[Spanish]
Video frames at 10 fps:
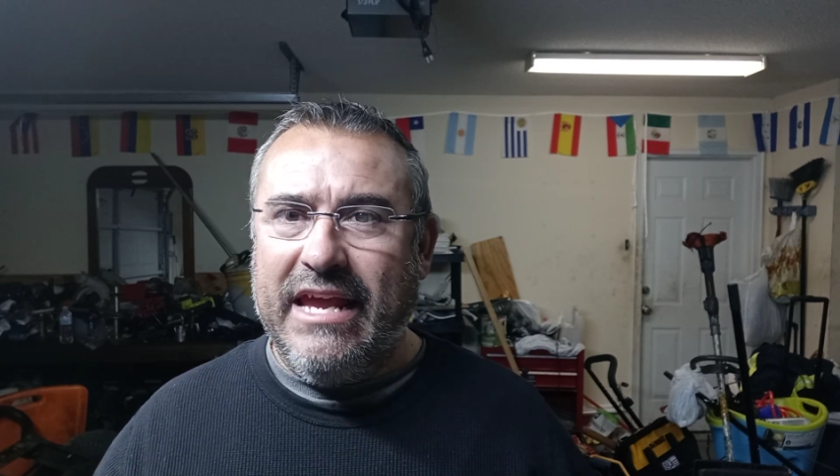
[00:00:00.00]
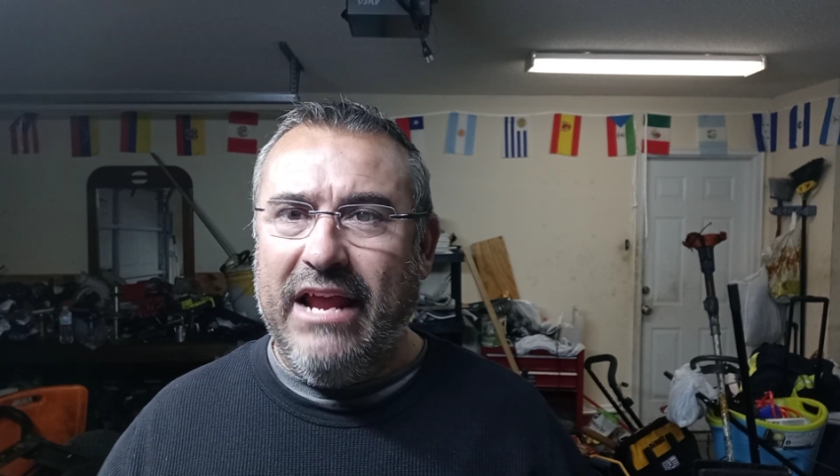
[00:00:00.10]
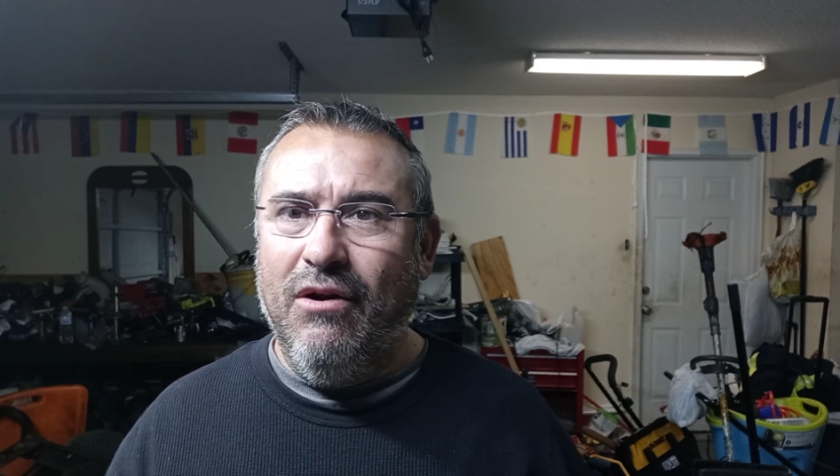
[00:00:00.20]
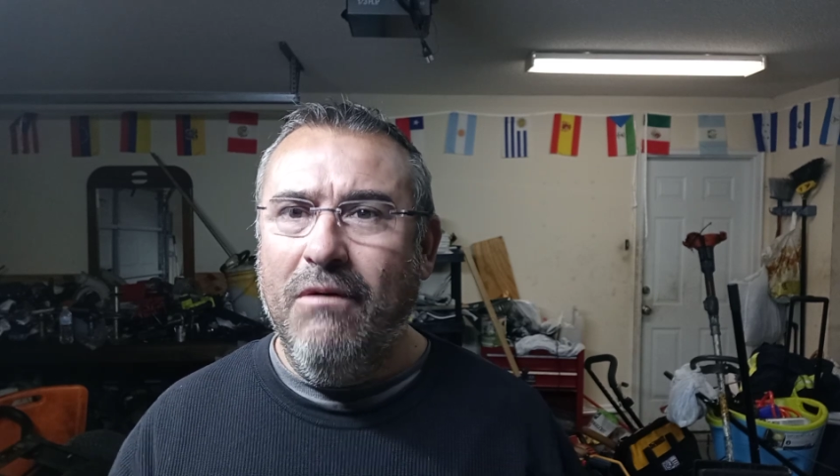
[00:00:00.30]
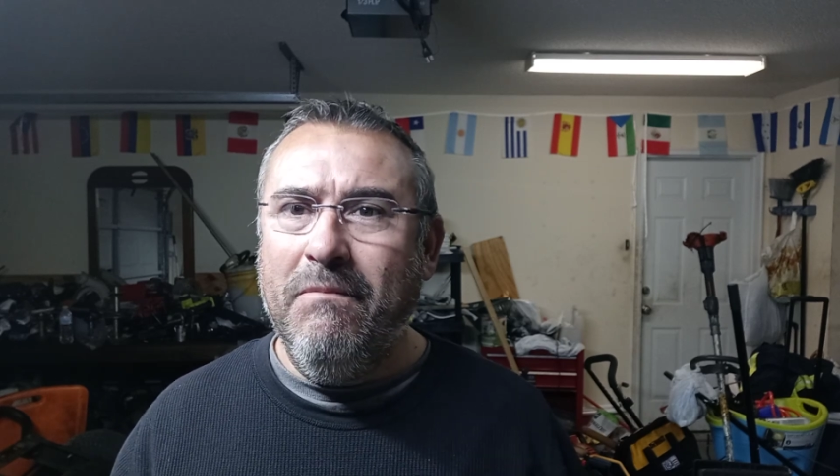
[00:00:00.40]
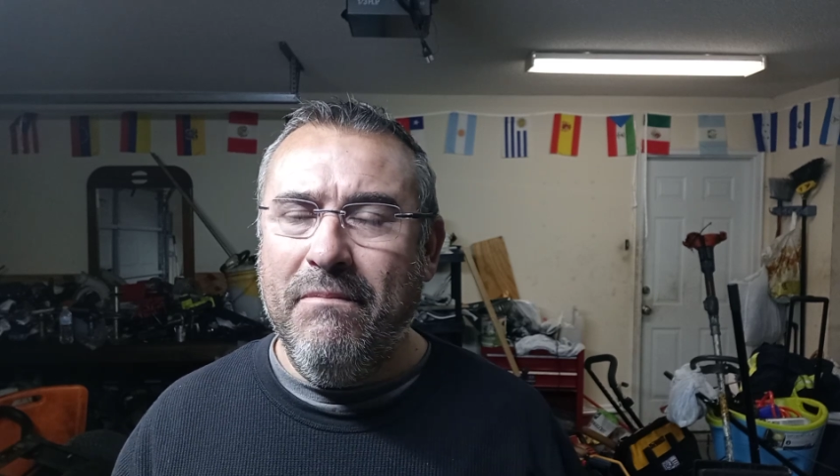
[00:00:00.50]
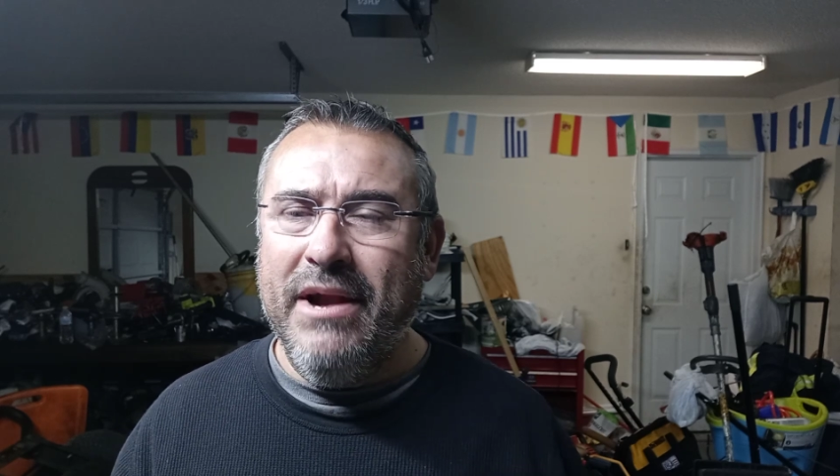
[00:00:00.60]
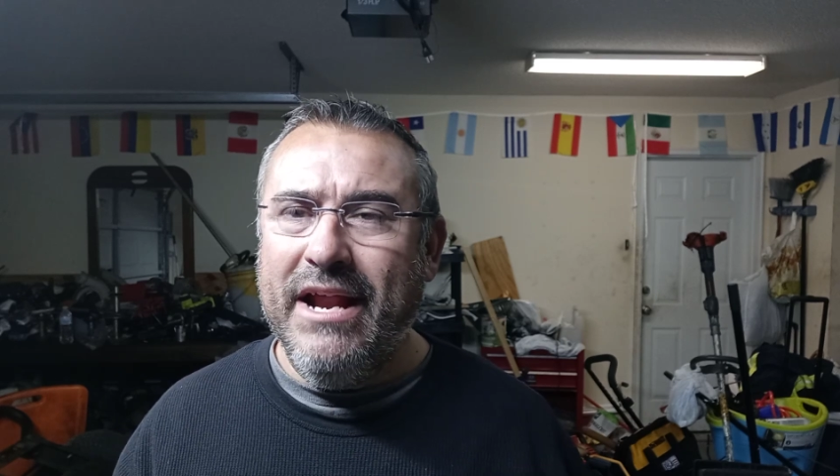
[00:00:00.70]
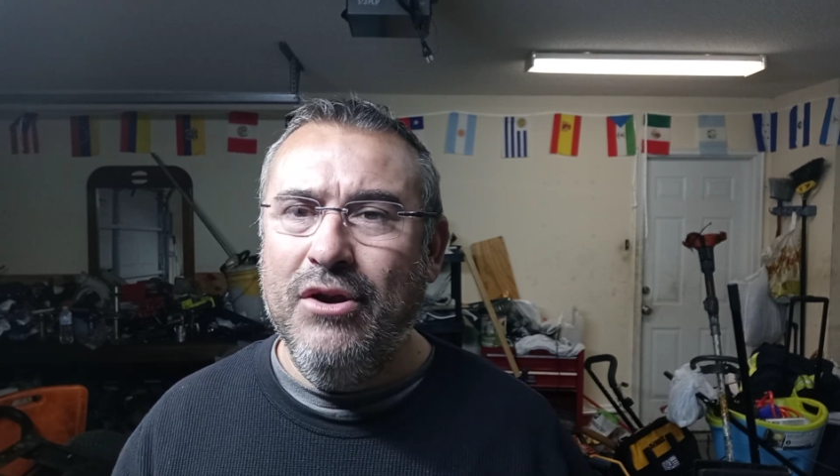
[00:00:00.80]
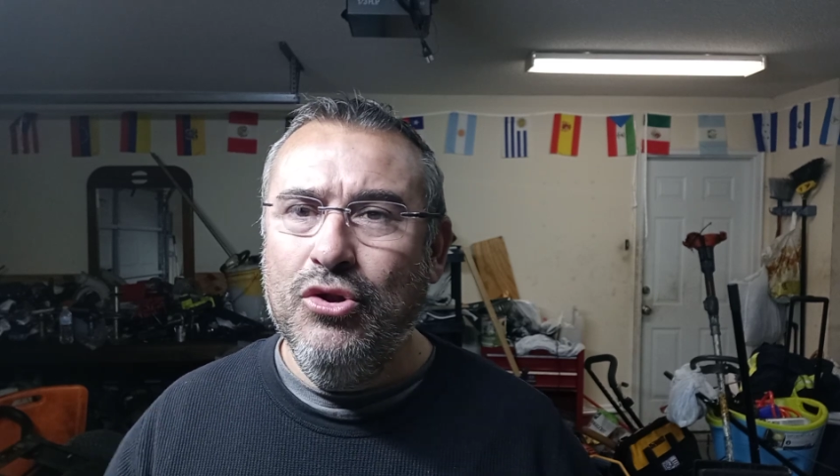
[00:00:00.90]
que el
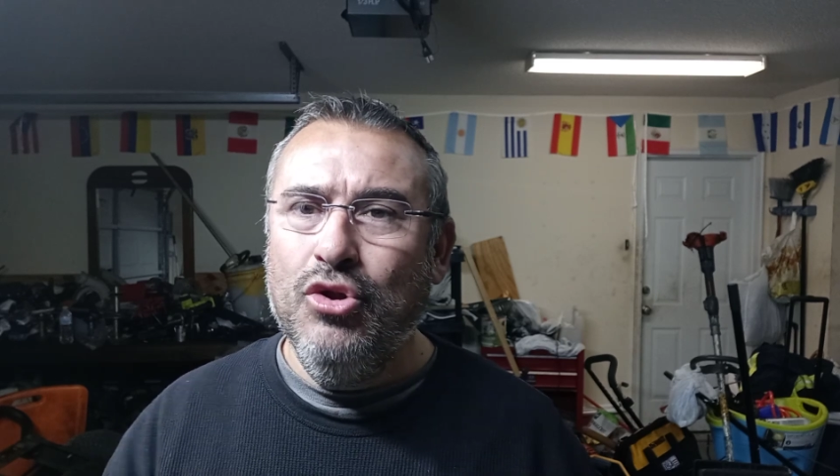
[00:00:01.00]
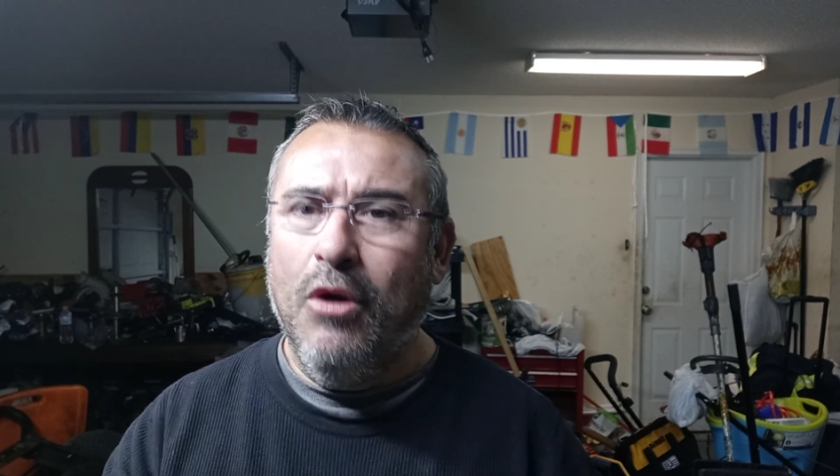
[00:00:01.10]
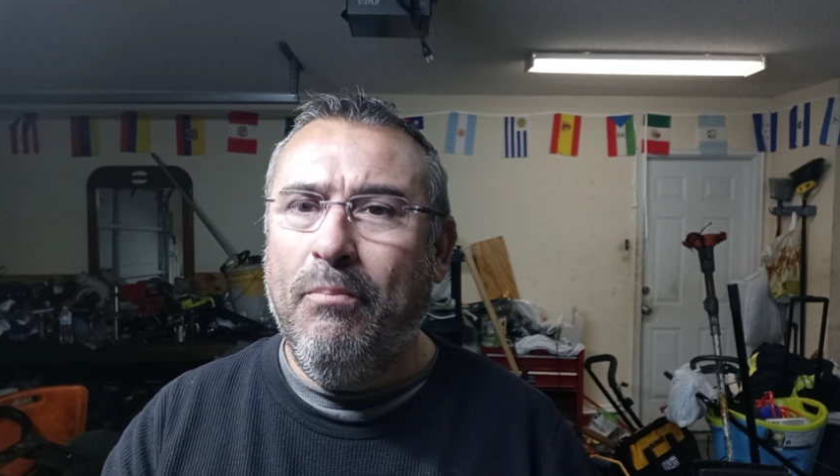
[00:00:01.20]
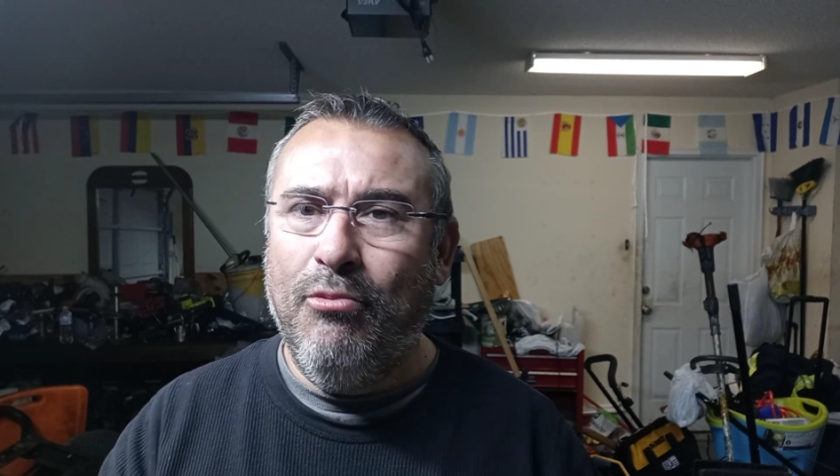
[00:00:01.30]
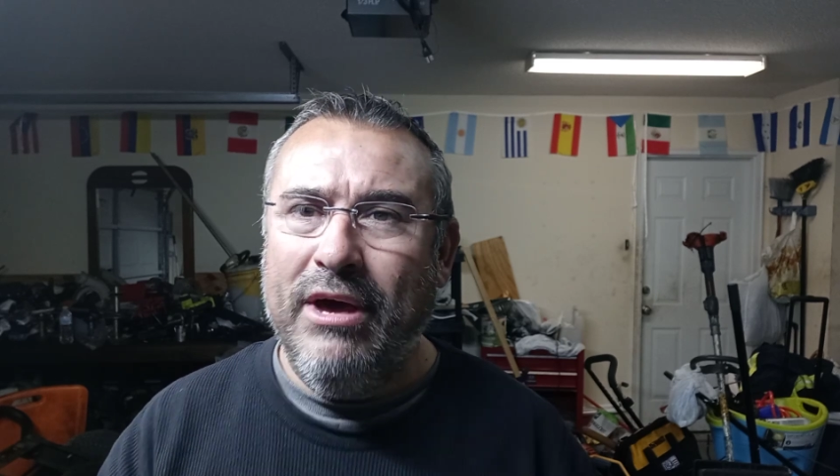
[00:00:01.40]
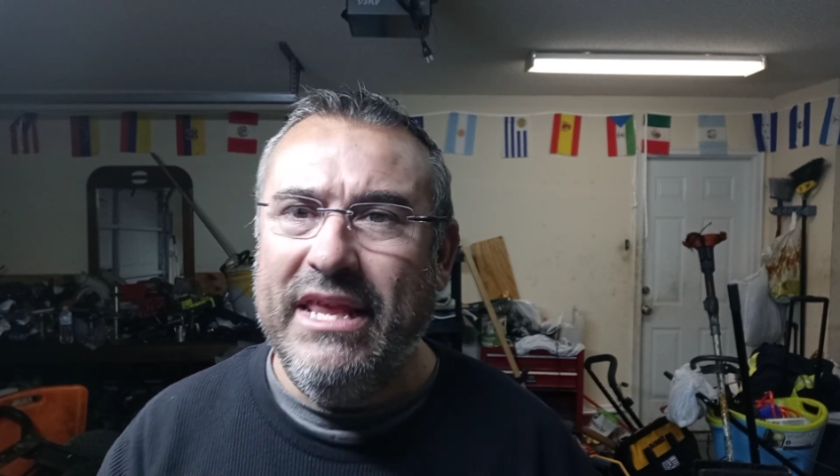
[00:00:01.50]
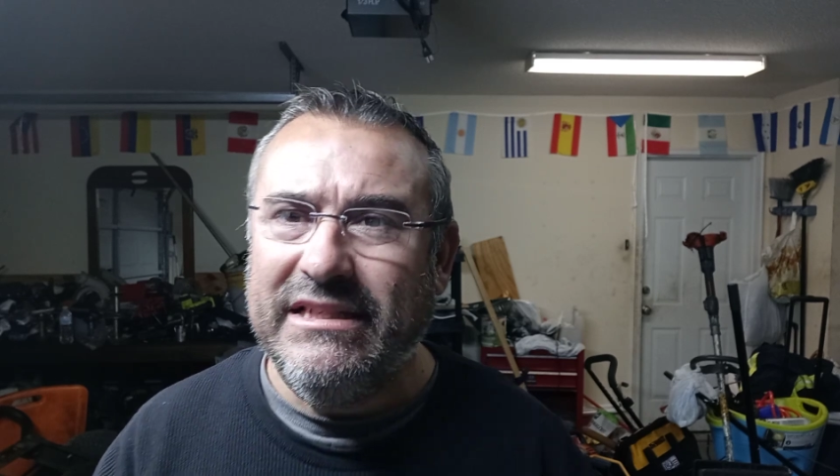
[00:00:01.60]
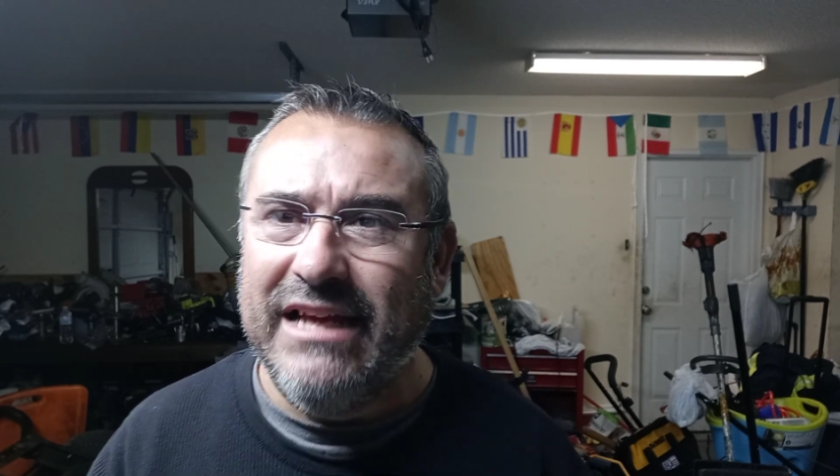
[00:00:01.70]
hombre no puede